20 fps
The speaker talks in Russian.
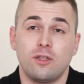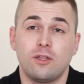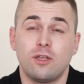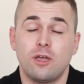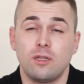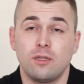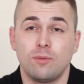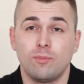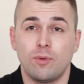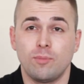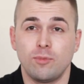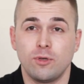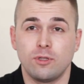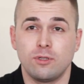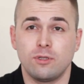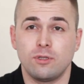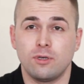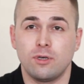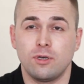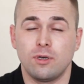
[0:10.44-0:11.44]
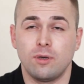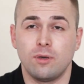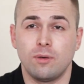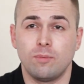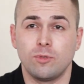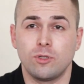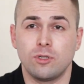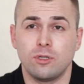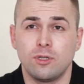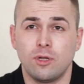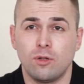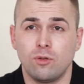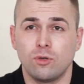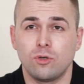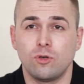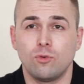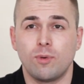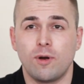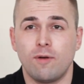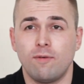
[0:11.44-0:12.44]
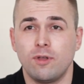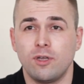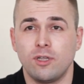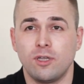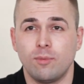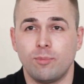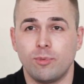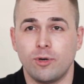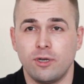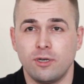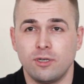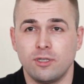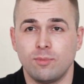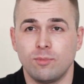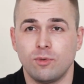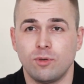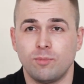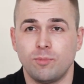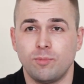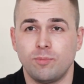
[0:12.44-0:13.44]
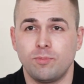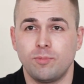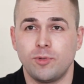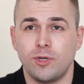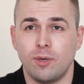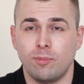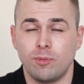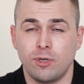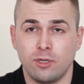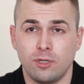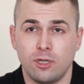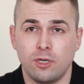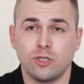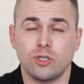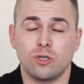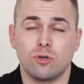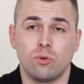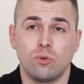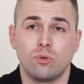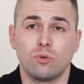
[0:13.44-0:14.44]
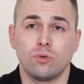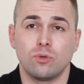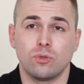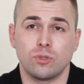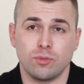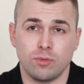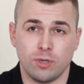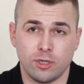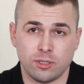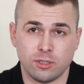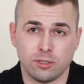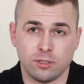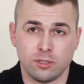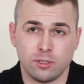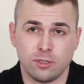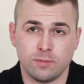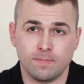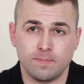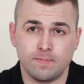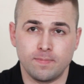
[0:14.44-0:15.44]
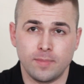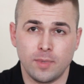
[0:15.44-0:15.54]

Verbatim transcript: На данный момент э, методология управления проектами приобрела широкую известность.